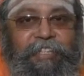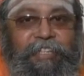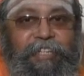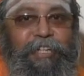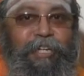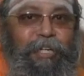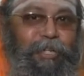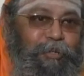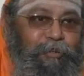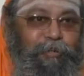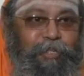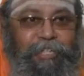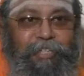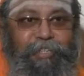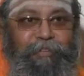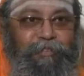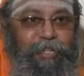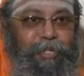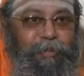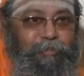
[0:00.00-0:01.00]
இருக்கட்டும் நான்
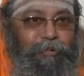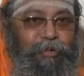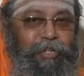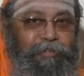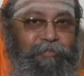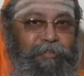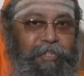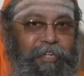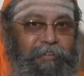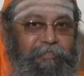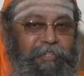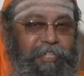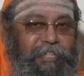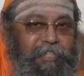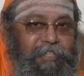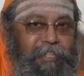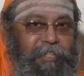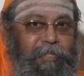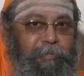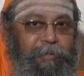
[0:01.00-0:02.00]
இந்த விழிப்புணர்வுங்கிற
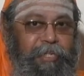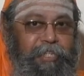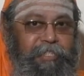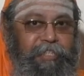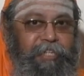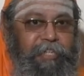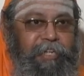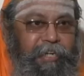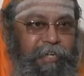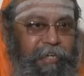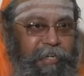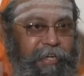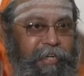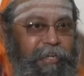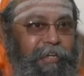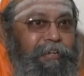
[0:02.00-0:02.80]
விஷயத்தில் இதை பேசினேன் ரெண்டே